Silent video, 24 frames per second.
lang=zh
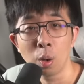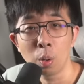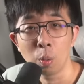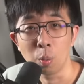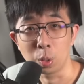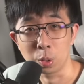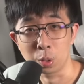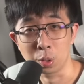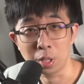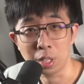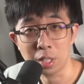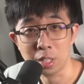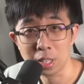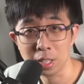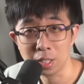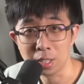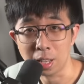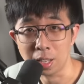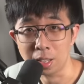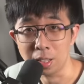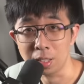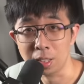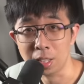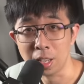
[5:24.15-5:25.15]
我觉得这
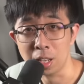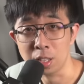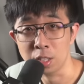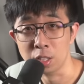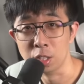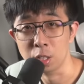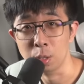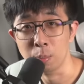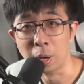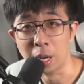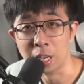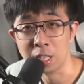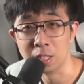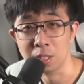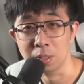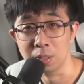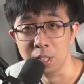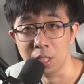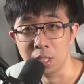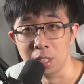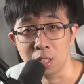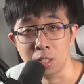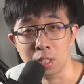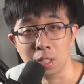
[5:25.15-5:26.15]
才是电池把手
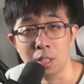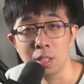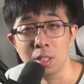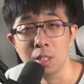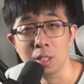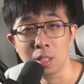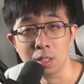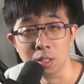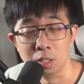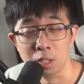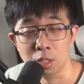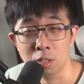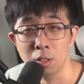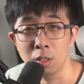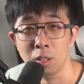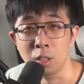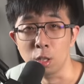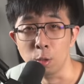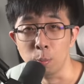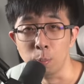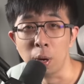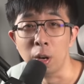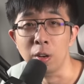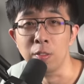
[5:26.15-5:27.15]
机真正彻
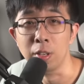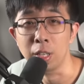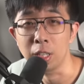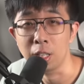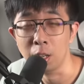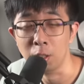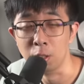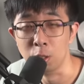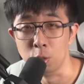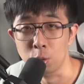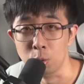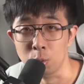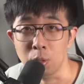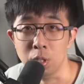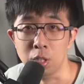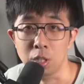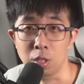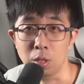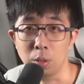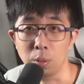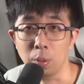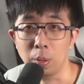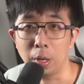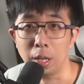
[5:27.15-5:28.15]
底报废掉的终极
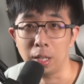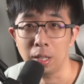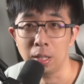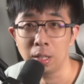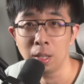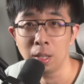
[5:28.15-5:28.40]
手段。